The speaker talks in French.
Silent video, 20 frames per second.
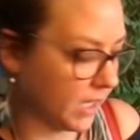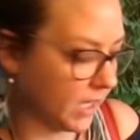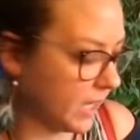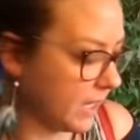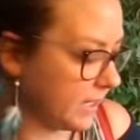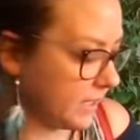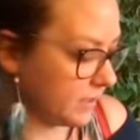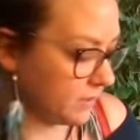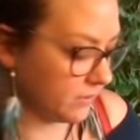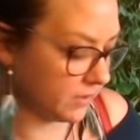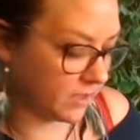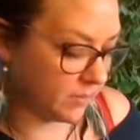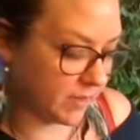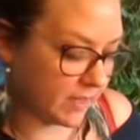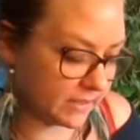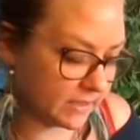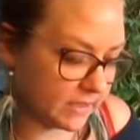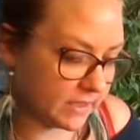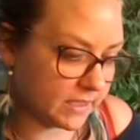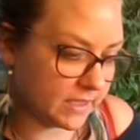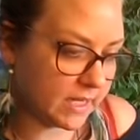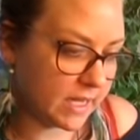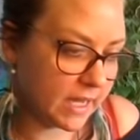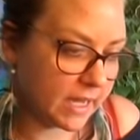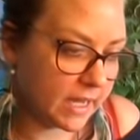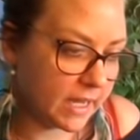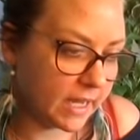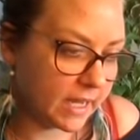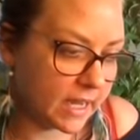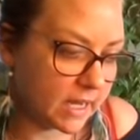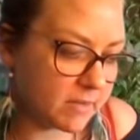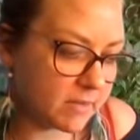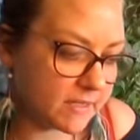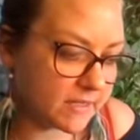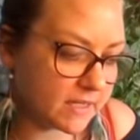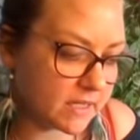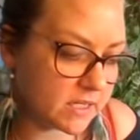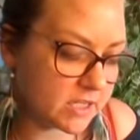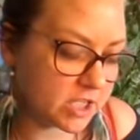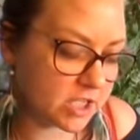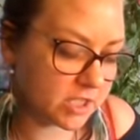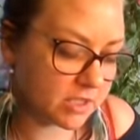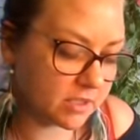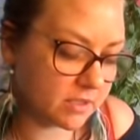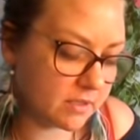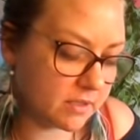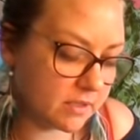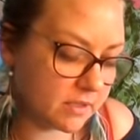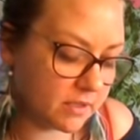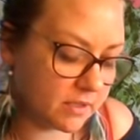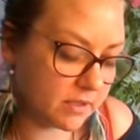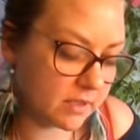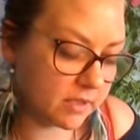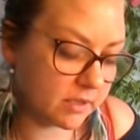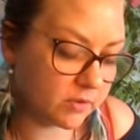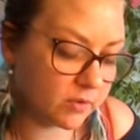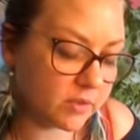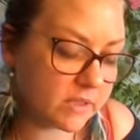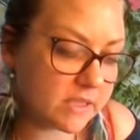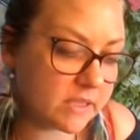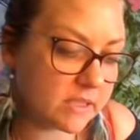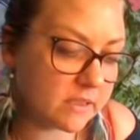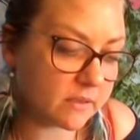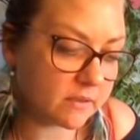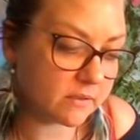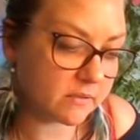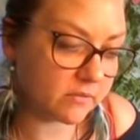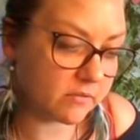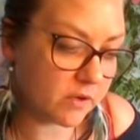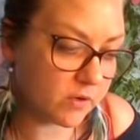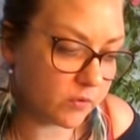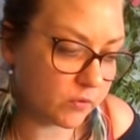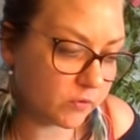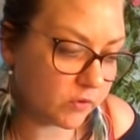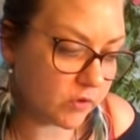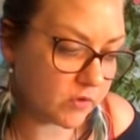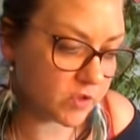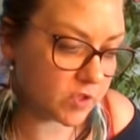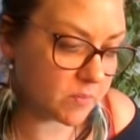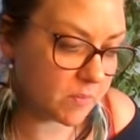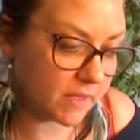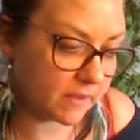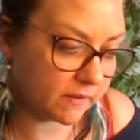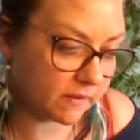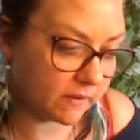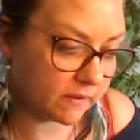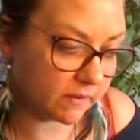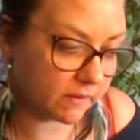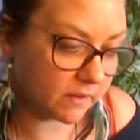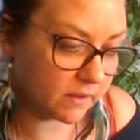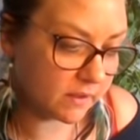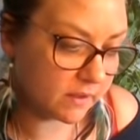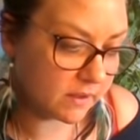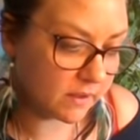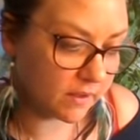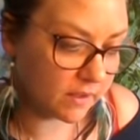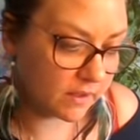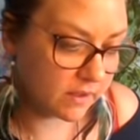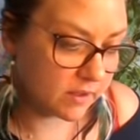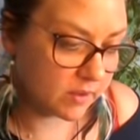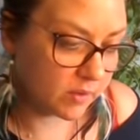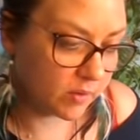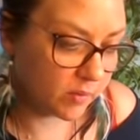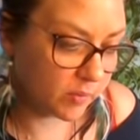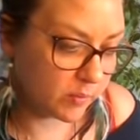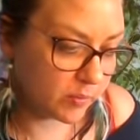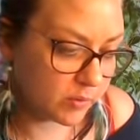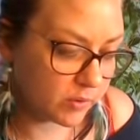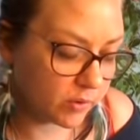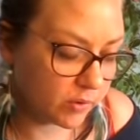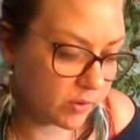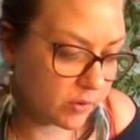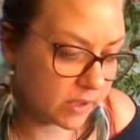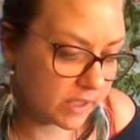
Allez, on est parti. Quel message nos guides veulent nous transmettre pour le